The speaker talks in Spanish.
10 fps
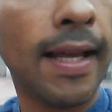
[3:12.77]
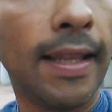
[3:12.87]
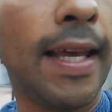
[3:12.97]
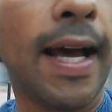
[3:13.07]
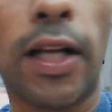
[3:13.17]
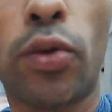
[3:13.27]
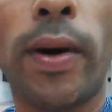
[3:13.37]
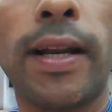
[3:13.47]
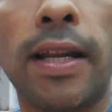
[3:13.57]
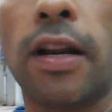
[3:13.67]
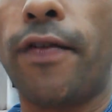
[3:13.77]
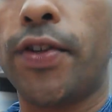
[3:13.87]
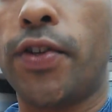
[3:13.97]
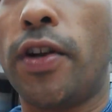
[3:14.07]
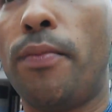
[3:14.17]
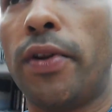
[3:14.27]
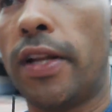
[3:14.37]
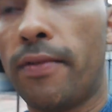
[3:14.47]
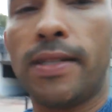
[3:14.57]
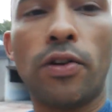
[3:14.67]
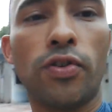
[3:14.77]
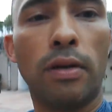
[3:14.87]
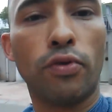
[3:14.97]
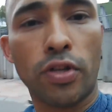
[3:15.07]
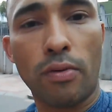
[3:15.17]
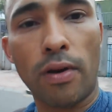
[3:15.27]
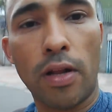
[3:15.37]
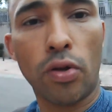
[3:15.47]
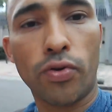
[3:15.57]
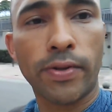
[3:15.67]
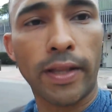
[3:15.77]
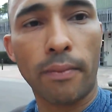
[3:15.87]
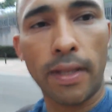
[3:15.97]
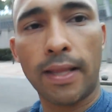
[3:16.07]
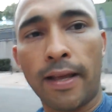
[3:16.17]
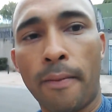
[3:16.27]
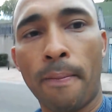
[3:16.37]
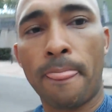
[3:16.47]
de actuar y reflexionar por a través de los libros que voy leyendo constantemente.